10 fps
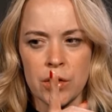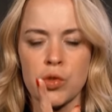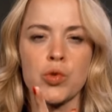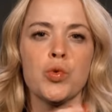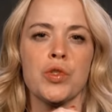
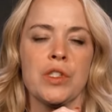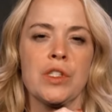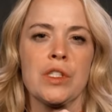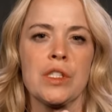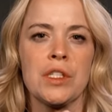
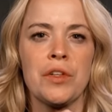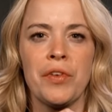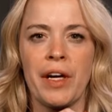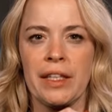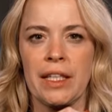Susan die
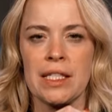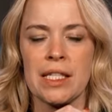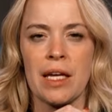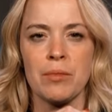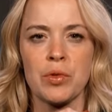Verräterin
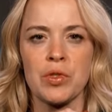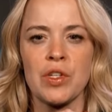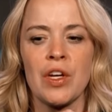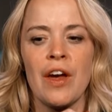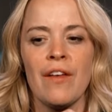sein muss,